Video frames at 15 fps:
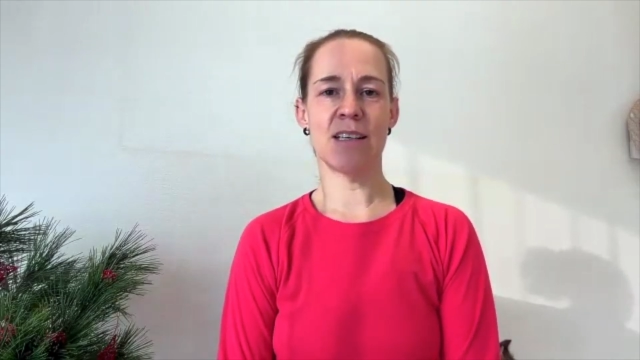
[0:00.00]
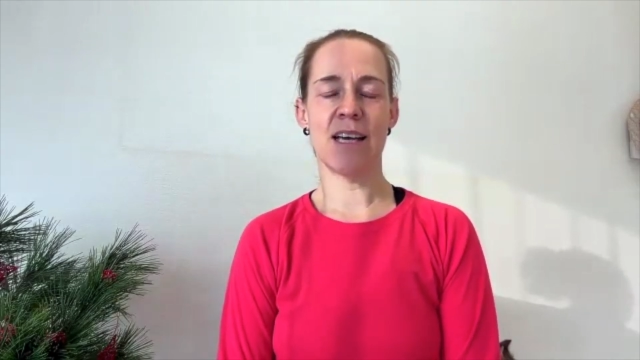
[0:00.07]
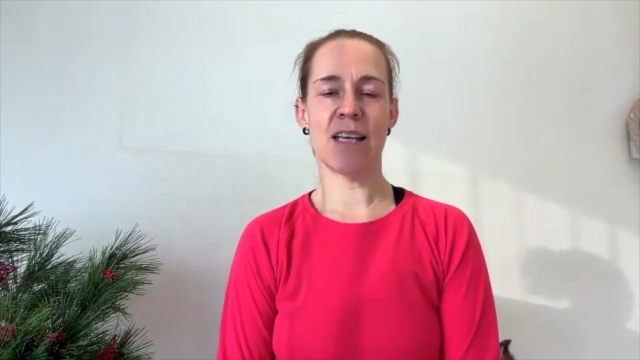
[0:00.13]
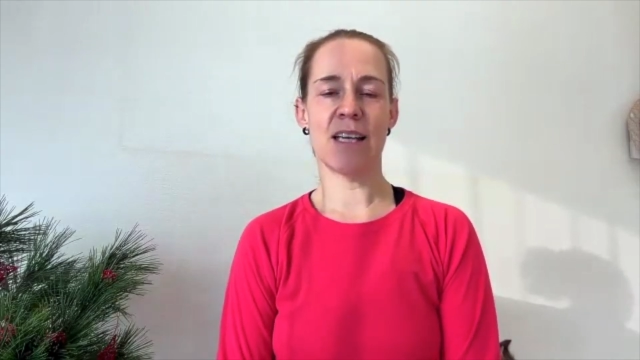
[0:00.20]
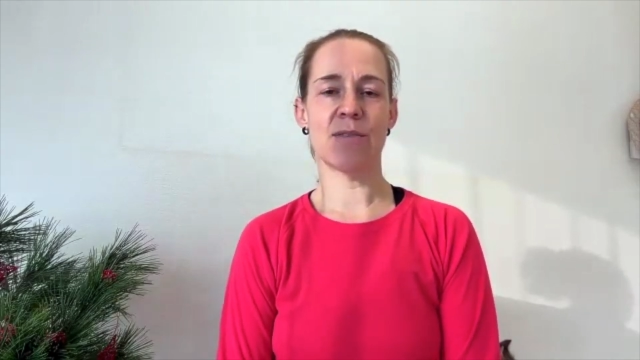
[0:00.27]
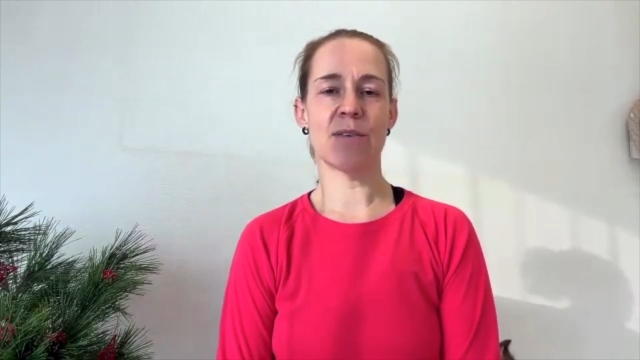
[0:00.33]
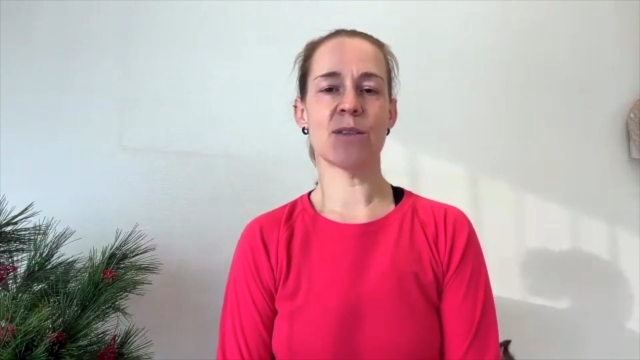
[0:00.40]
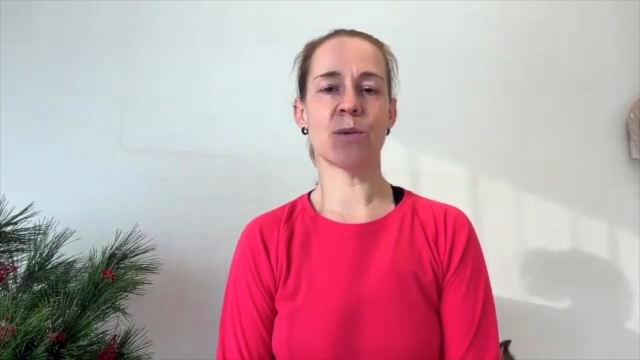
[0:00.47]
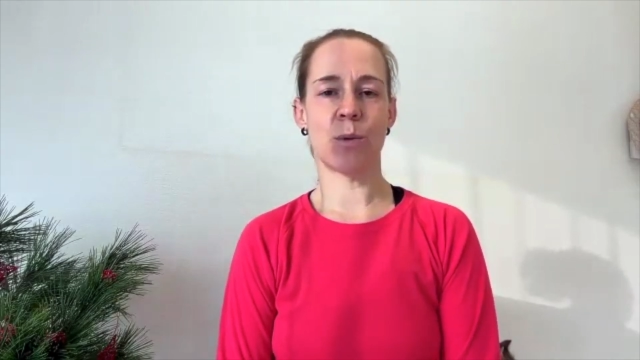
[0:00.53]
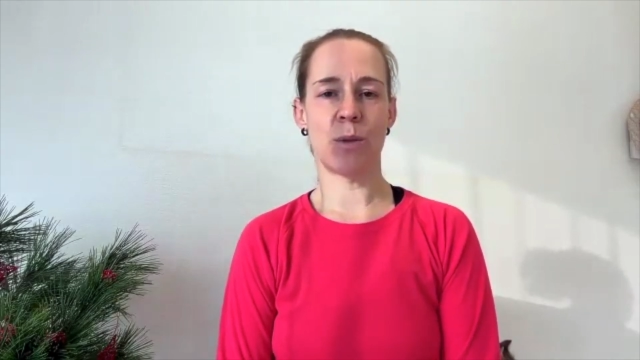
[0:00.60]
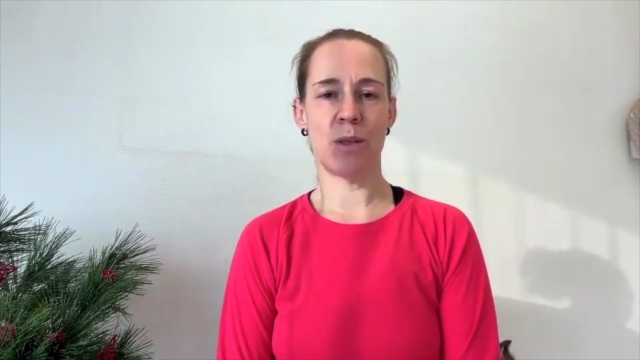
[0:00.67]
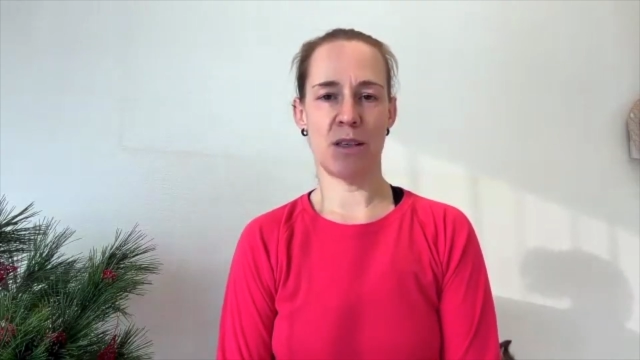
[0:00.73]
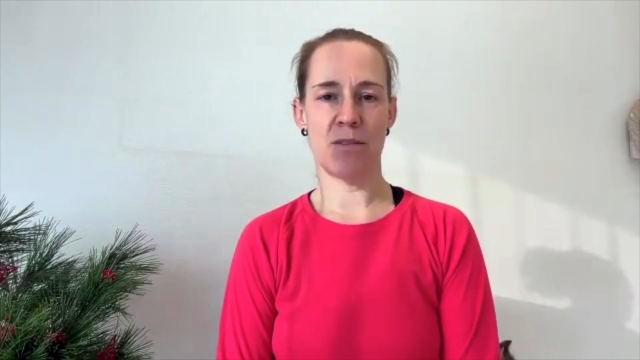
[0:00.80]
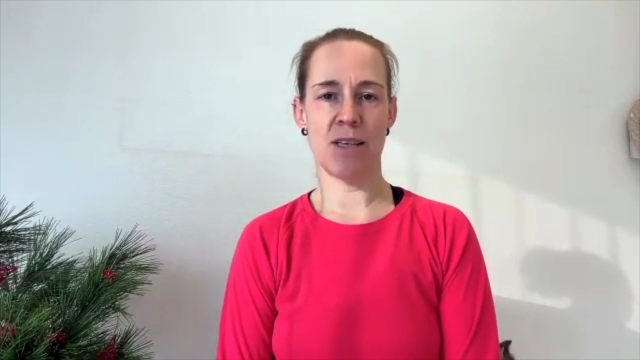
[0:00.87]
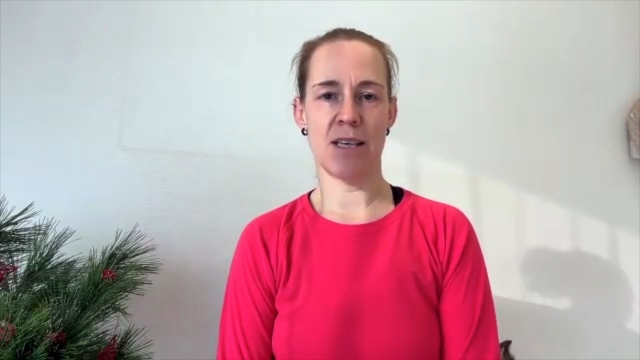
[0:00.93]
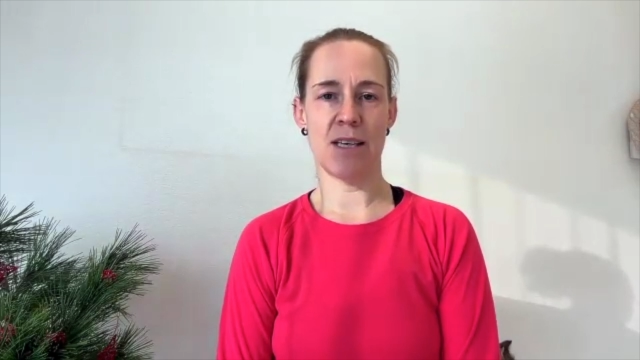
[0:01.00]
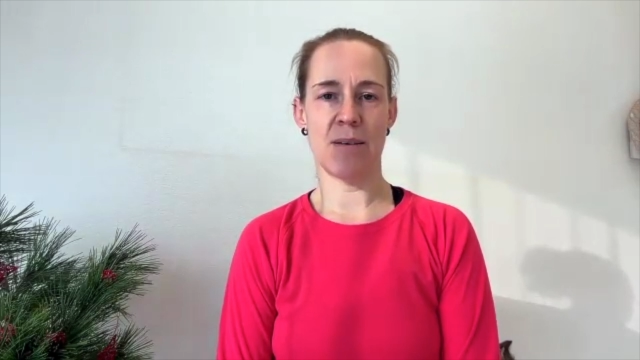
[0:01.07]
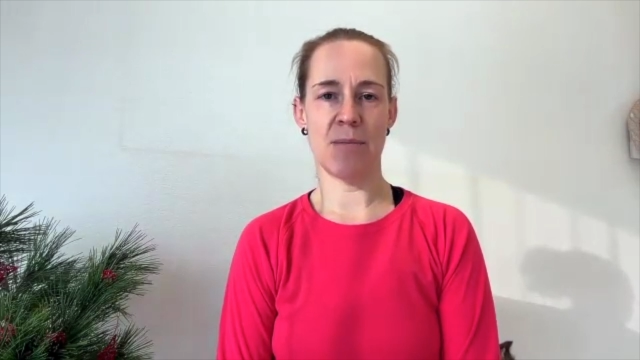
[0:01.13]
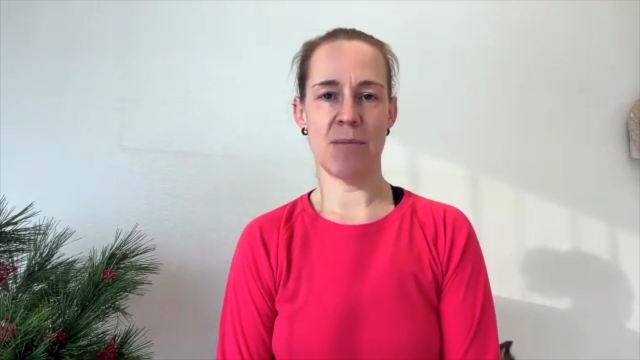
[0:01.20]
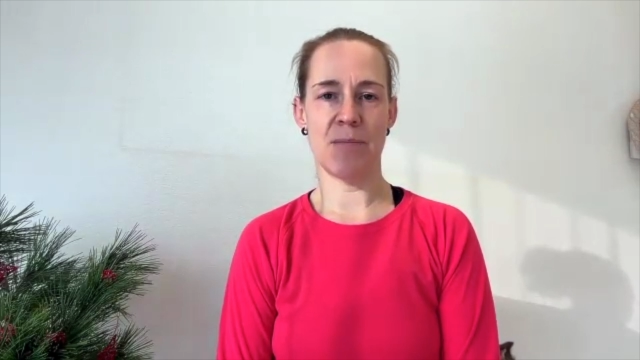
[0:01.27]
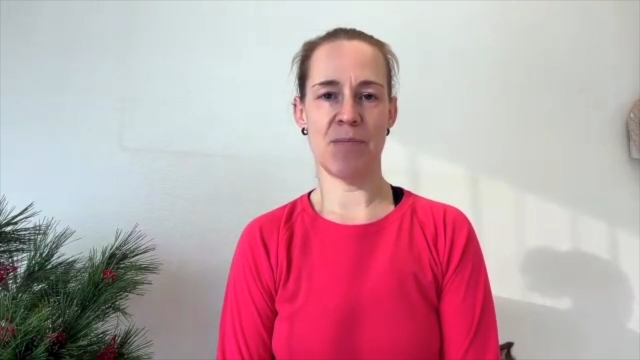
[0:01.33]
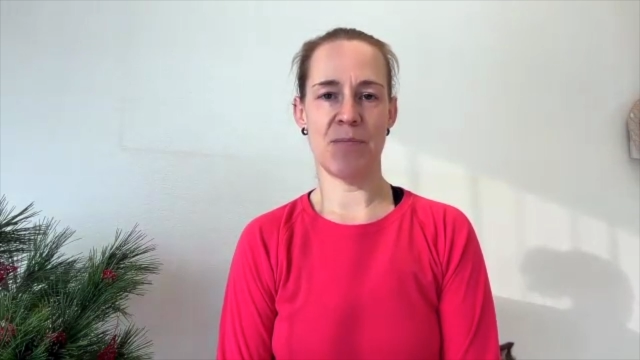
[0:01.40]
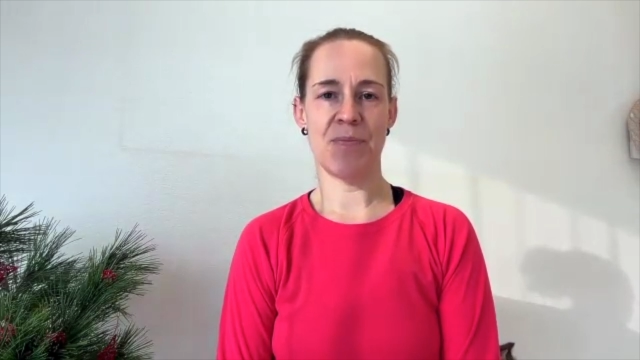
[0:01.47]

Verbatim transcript: etwas ruhiger werden.